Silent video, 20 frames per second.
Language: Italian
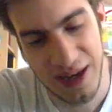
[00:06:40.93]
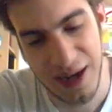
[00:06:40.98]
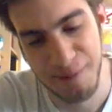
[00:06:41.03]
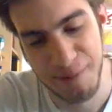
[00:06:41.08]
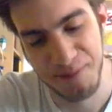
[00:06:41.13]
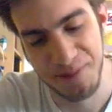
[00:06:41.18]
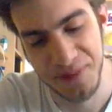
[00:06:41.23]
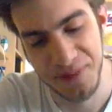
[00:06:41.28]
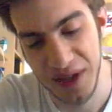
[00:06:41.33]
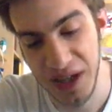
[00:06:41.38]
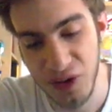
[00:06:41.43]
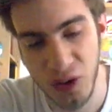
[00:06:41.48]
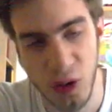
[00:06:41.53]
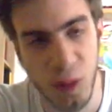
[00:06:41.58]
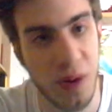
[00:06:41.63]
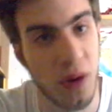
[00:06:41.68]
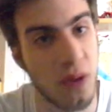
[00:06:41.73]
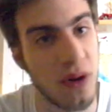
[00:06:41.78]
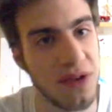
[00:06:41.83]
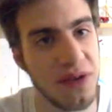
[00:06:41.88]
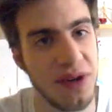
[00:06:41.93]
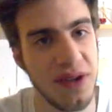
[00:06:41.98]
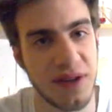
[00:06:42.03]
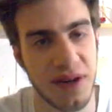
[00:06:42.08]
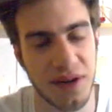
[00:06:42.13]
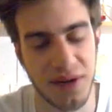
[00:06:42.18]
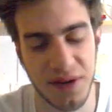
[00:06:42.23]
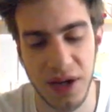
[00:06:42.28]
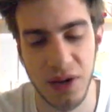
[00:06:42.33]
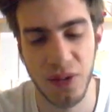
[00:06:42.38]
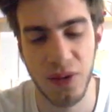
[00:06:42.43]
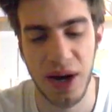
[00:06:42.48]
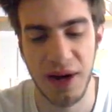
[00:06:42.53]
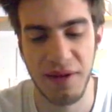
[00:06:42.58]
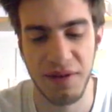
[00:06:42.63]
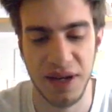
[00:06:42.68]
ehm, le, truppe quando entrano da qua